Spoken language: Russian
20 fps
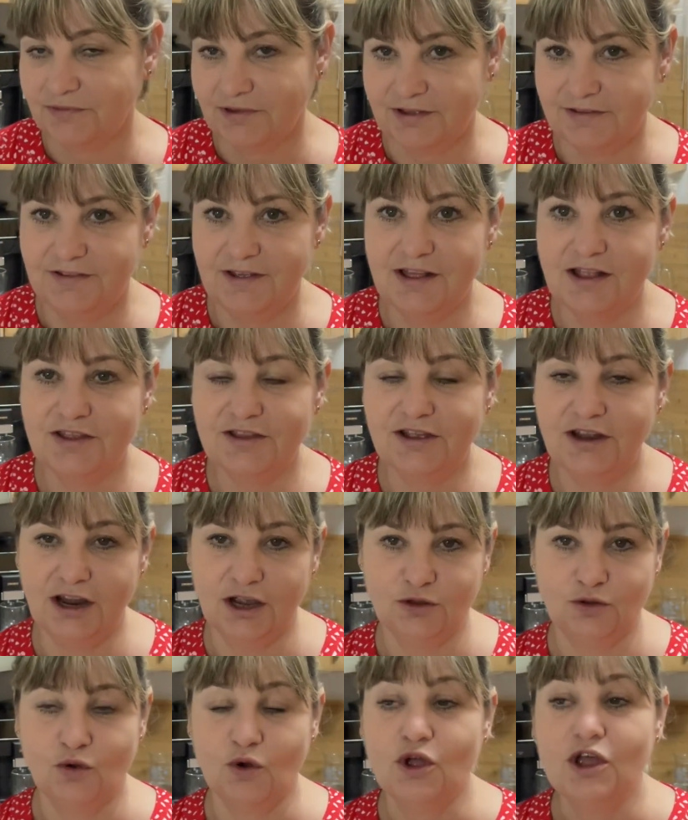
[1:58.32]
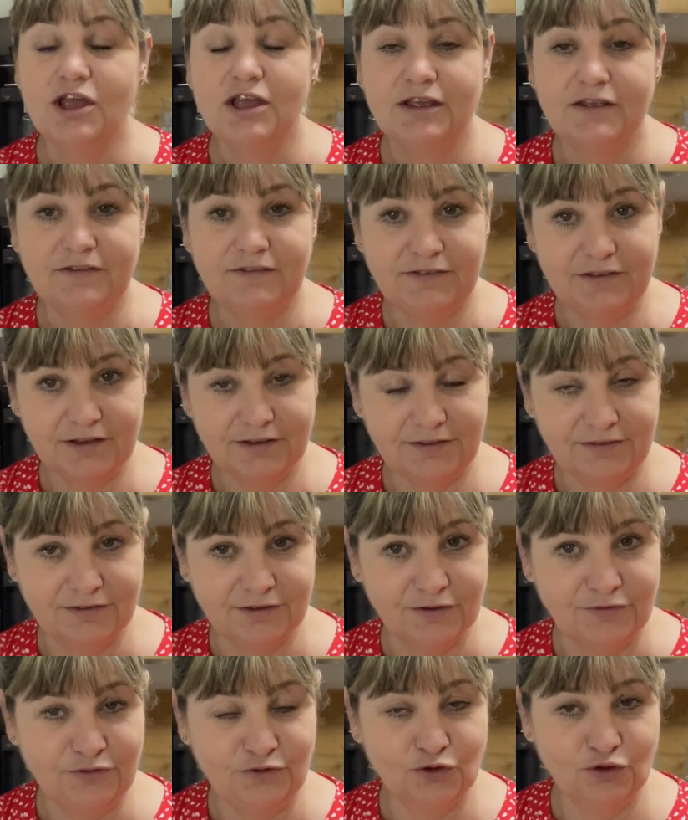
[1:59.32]
делать грядку.
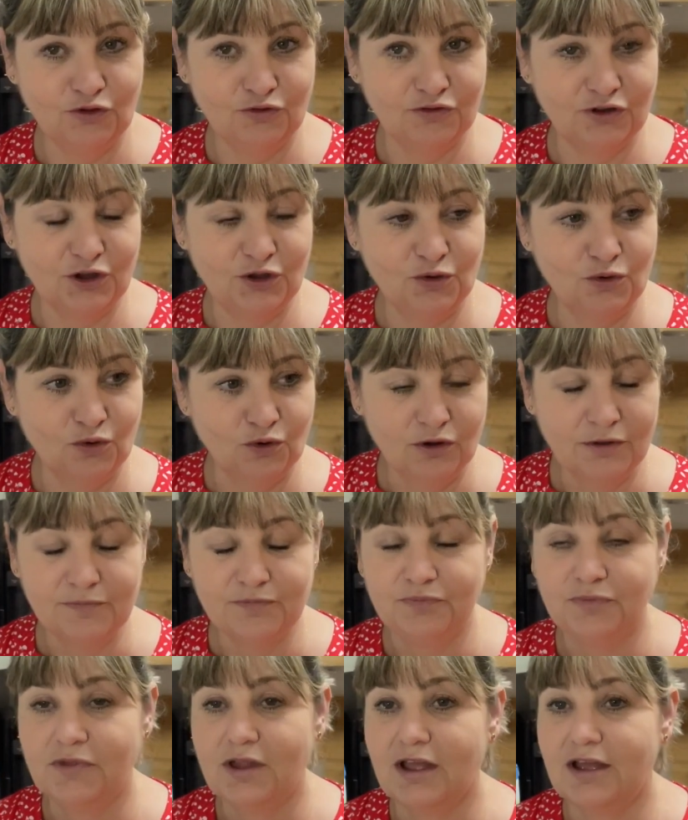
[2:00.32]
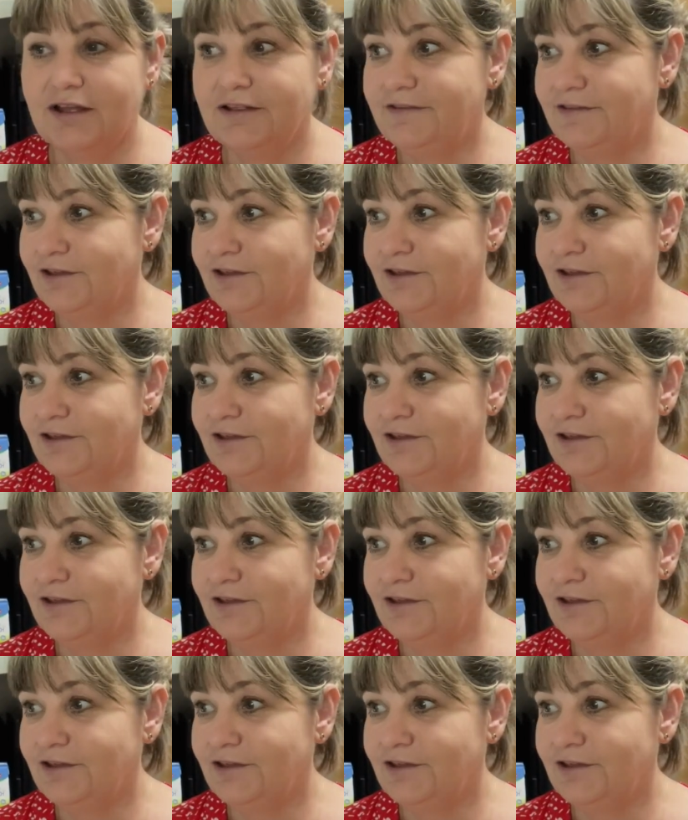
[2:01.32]
Естественно, всю свою э,